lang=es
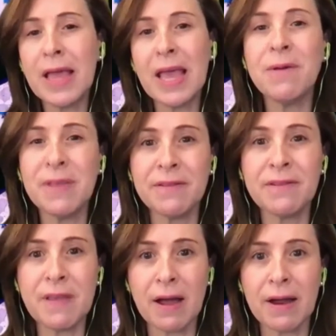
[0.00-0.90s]

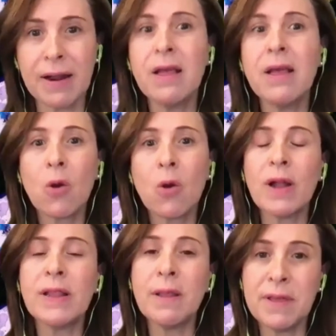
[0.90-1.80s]
evidenciaran
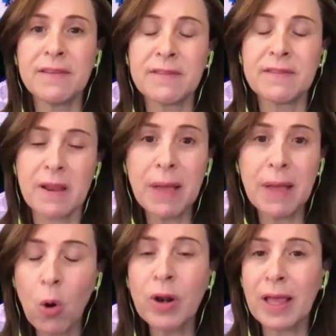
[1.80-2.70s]
cuál debía ser el
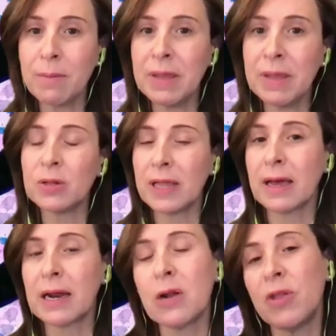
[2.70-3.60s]
mejor camino de
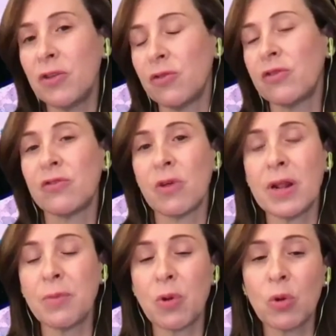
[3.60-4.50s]
cara a los derechos sexuales
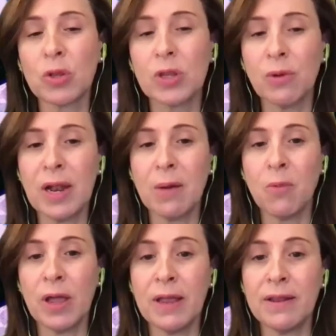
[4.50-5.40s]
y reproductivos de las
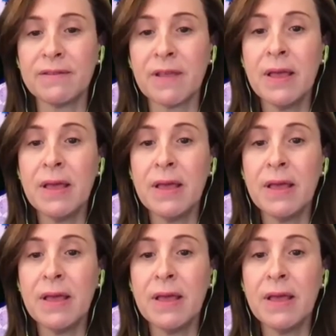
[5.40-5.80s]
mujeres.